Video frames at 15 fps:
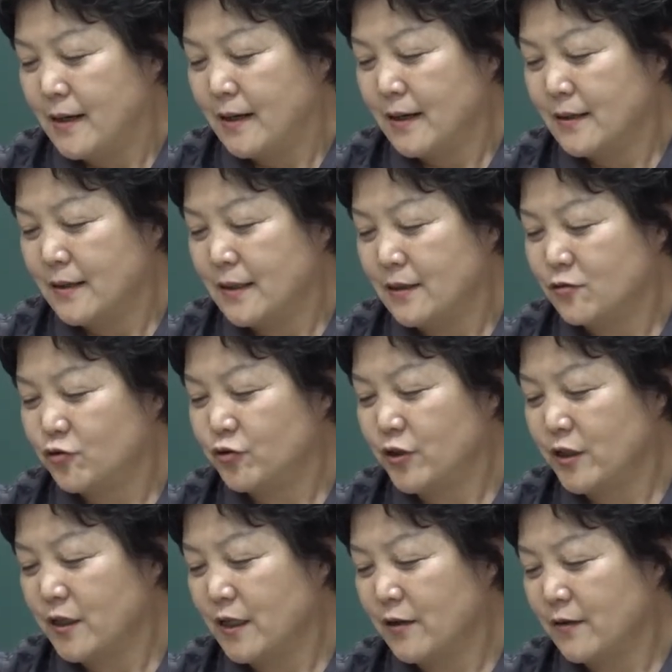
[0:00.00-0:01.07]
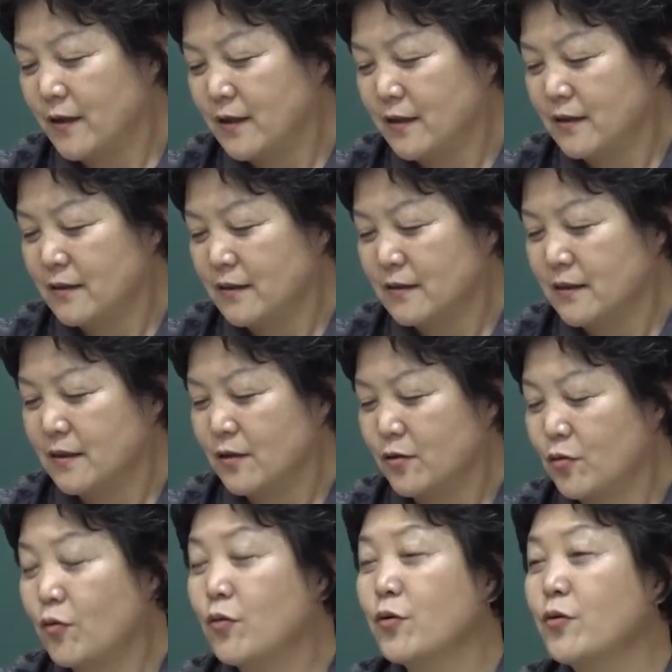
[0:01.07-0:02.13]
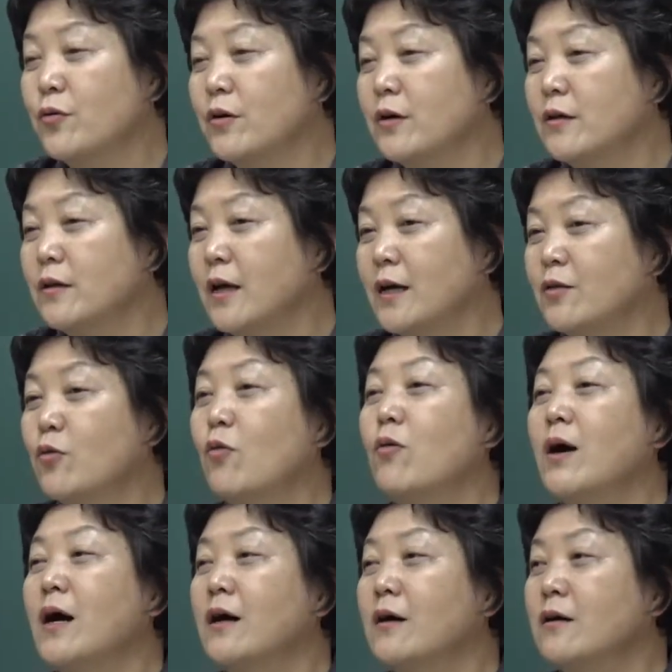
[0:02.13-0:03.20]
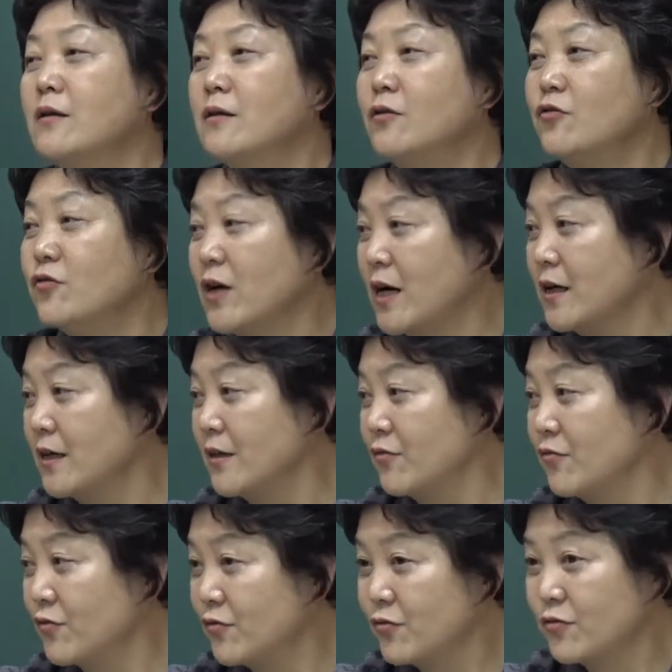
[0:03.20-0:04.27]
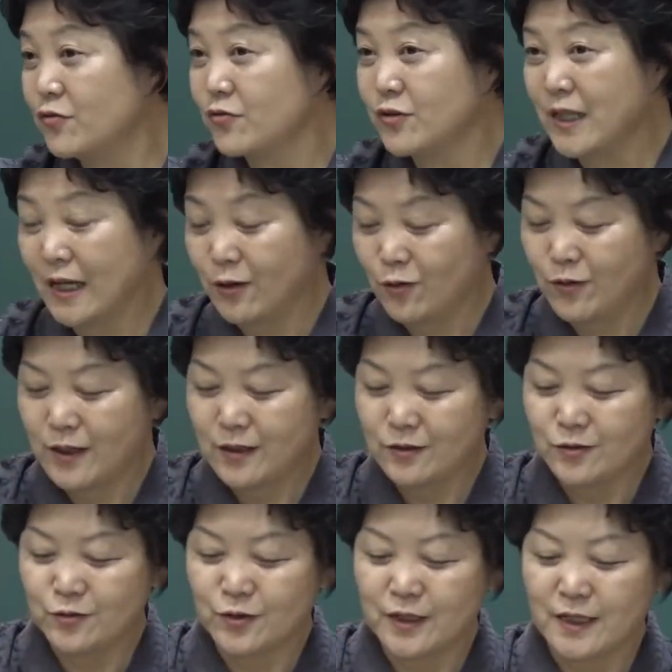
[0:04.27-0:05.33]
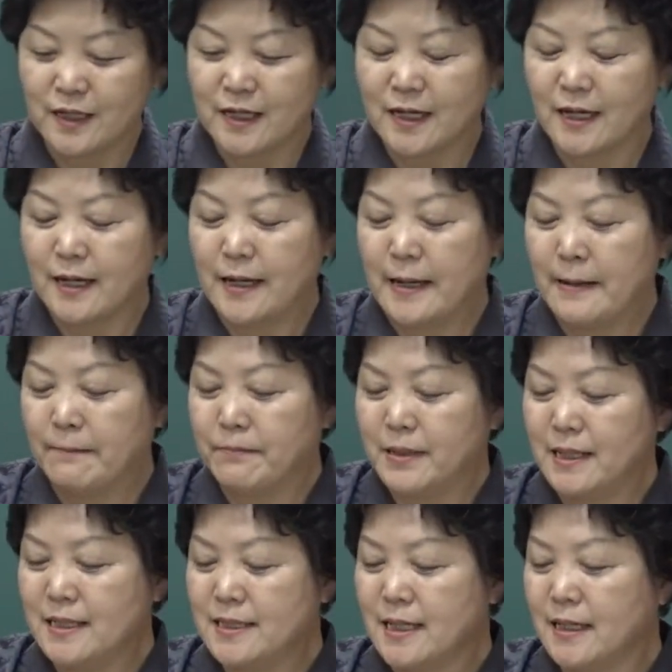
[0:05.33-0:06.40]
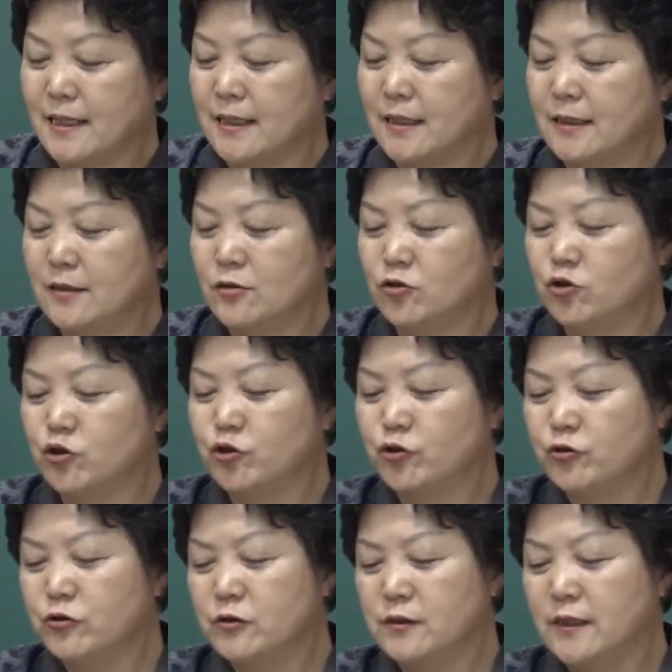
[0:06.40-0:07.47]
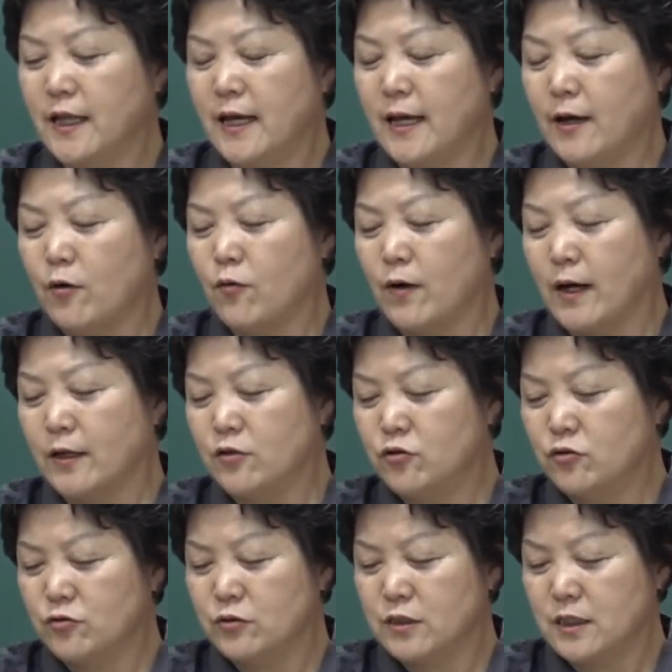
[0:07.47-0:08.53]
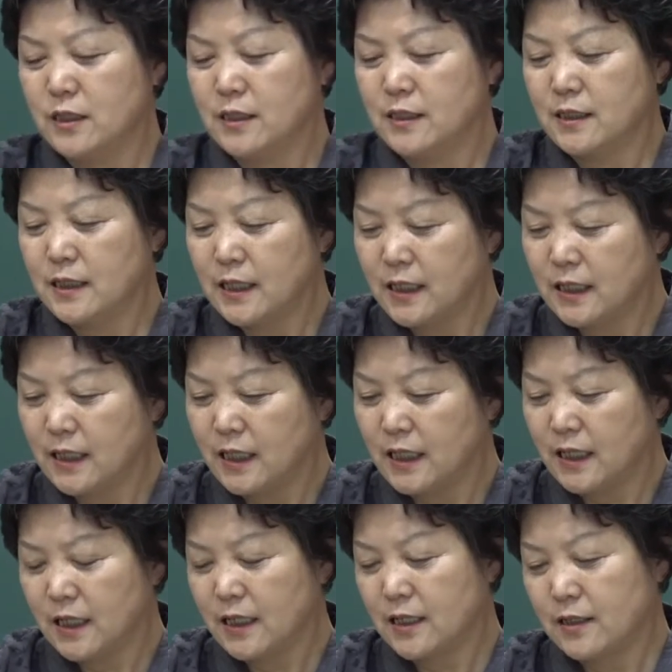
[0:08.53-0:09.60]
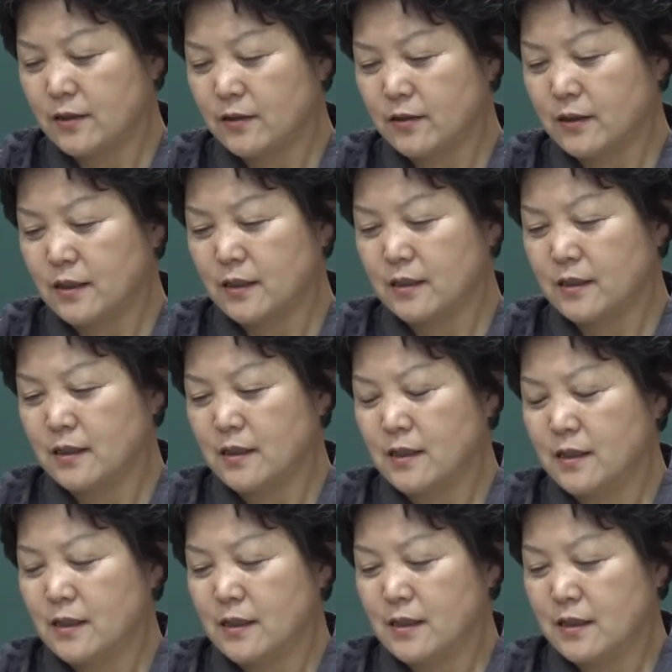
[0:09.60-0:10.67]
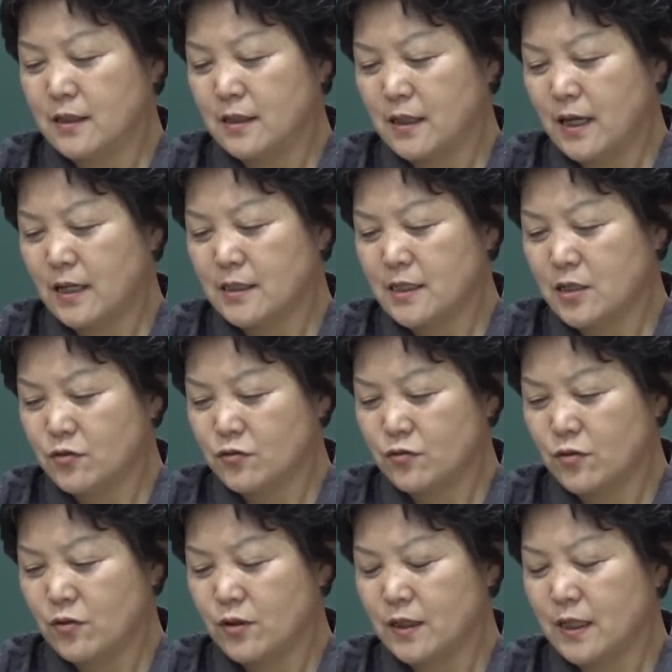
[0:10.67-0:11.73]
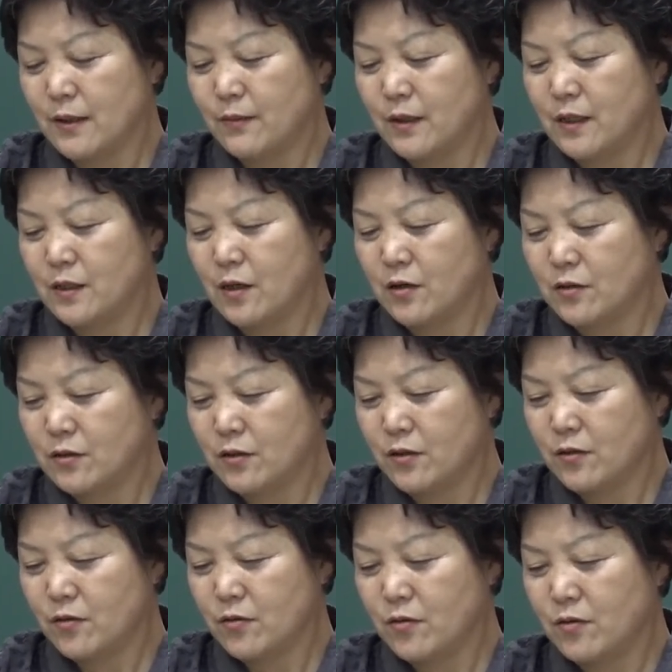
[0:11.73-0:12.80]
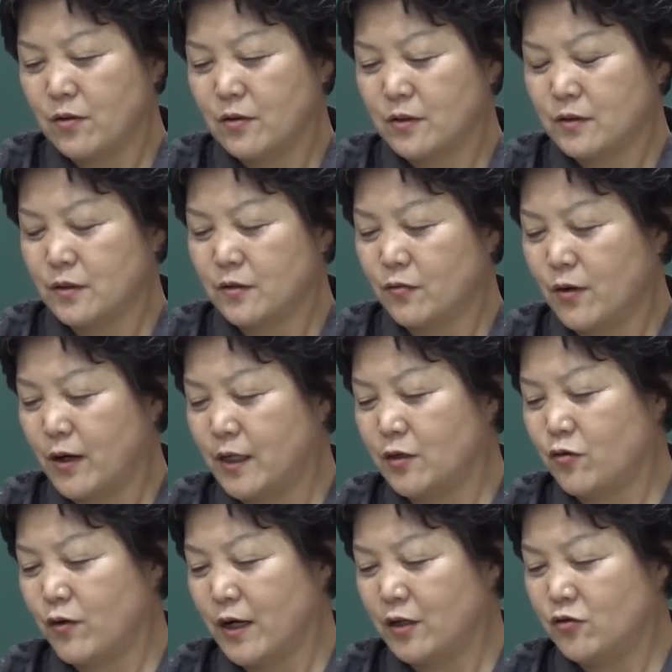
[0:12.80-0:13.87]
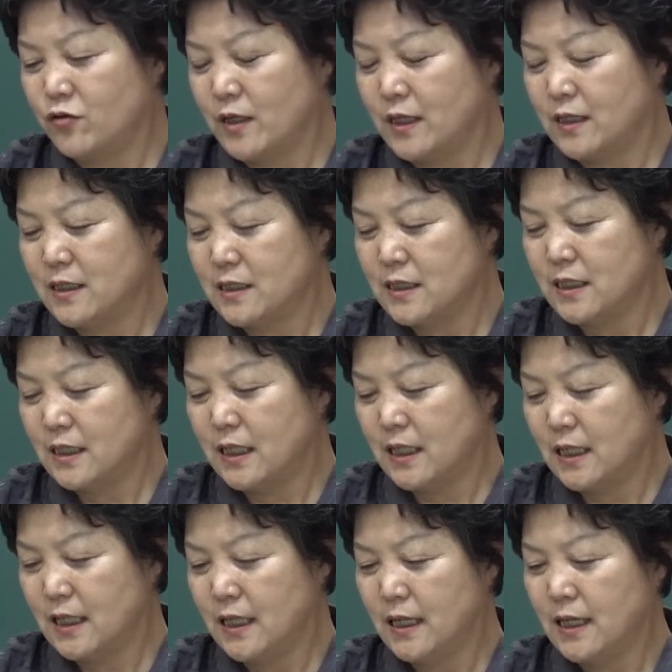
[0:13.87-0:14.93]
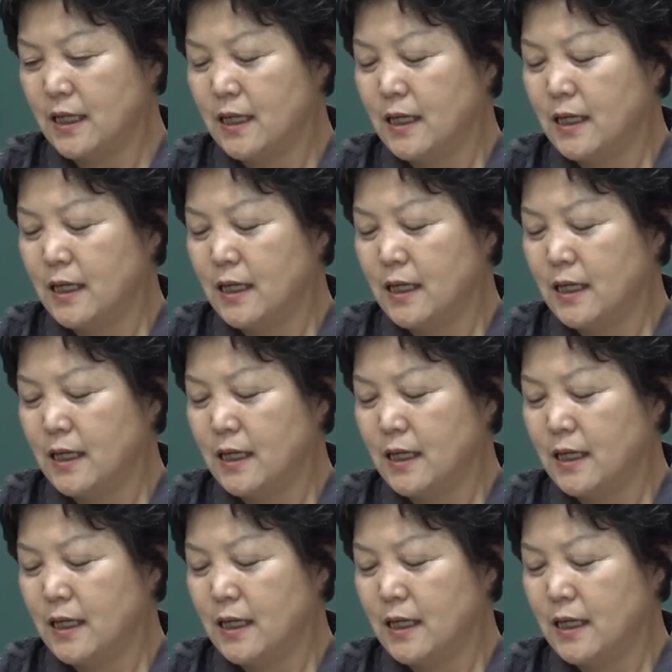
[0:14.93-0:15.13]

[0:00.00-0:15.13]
아, 이제 주역이라고 하는 것은 어쨌든 도교건, 아, 도가건, 유가건 두루두루 다 통하는 쪽이니까 비자는 충대 관유지 의인이 그죠? 그 크게 채우고 그 다음에 너그럽고 그죠? 관 관유한 뜻이니